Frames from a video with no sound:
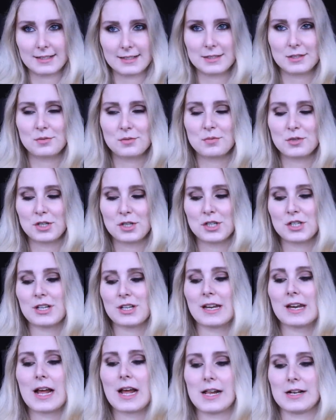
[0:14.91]
dass ich mich nicht
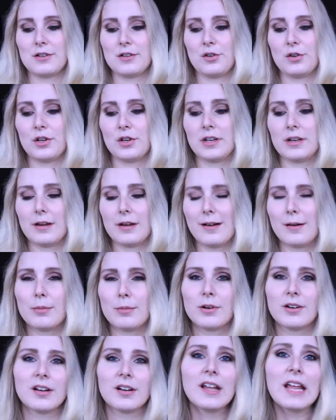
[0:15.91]
dran halten konnte,
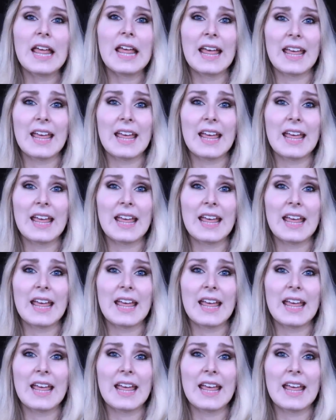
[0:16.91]
aber